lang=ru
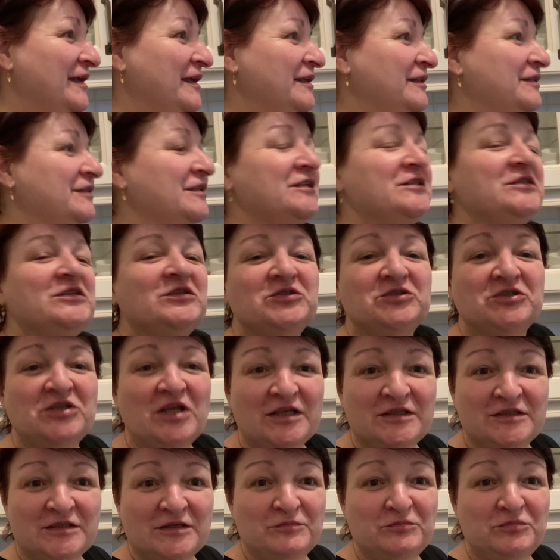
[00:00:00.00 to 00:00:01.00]

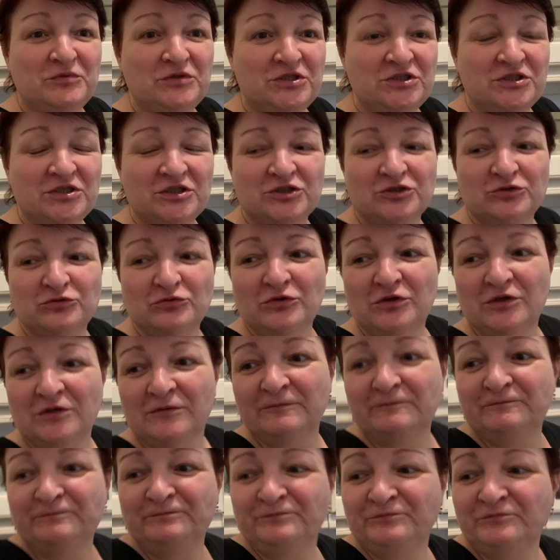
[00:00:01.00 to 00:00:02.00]
Наслаждаться пищей, что ли?
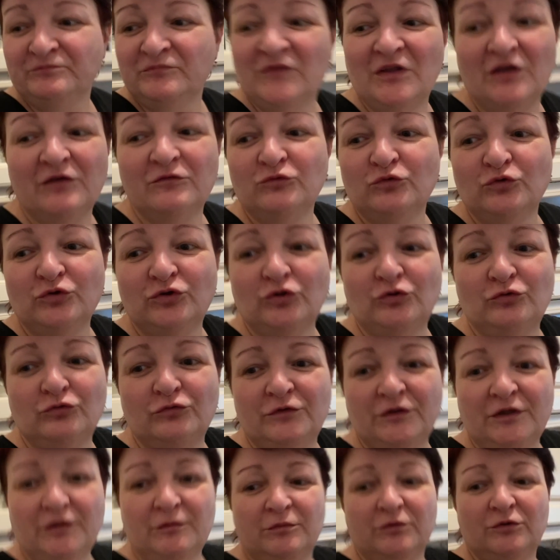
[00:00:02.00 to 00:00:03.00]
Давно такого
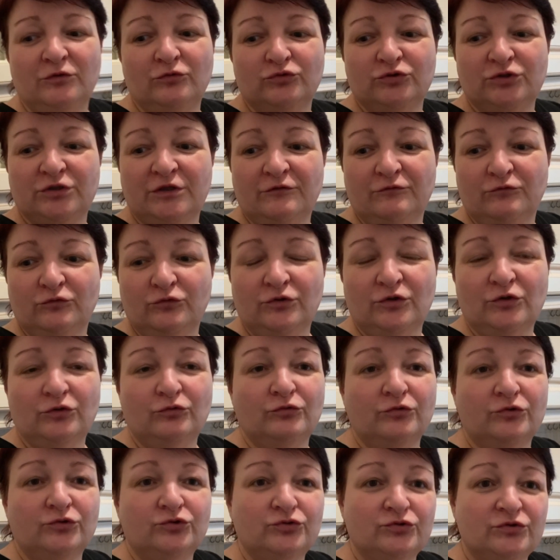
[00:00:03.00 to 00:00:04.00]
не было. Уже давно
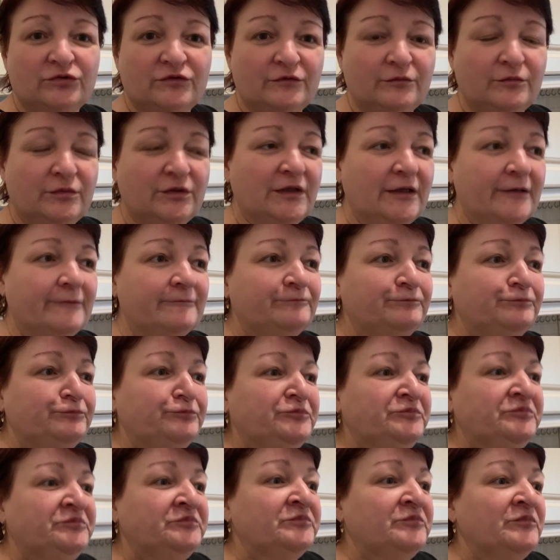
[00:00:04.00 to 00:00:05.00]
такое чувство было.
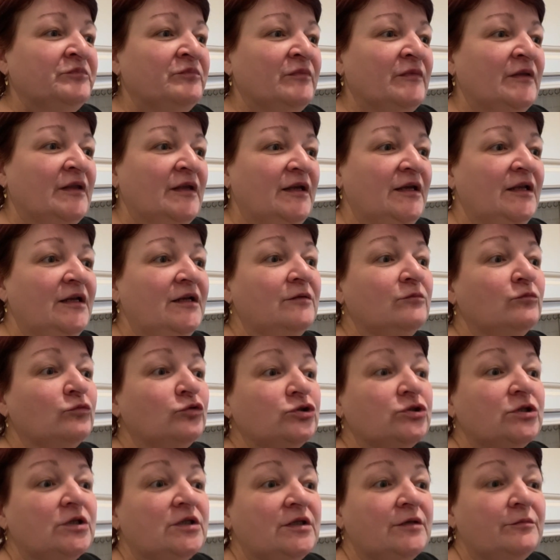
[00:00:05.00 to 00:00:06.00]
Или,
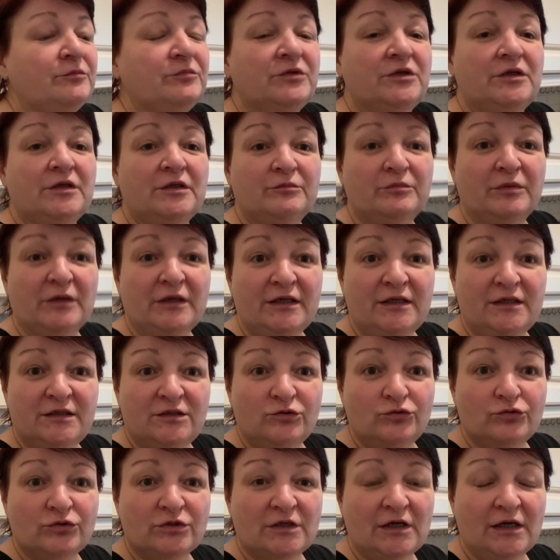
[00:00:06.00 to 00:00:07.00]
может, это перед
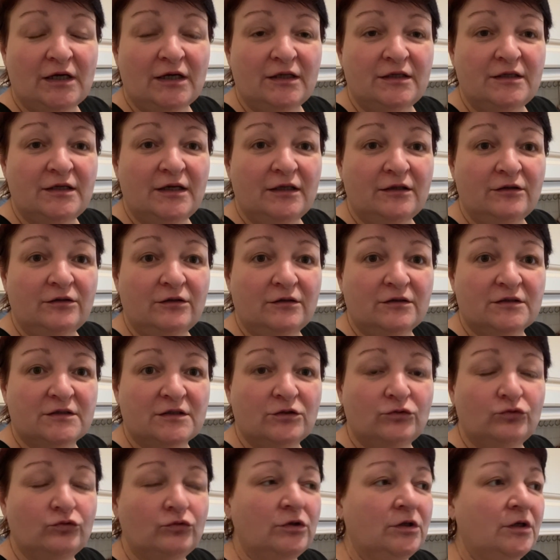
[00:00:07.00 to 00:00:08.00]
болезнью загодя
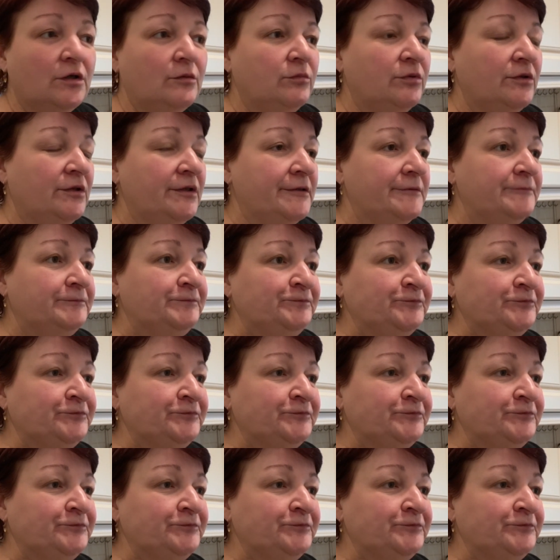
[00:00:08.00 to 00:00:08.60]
задолго было.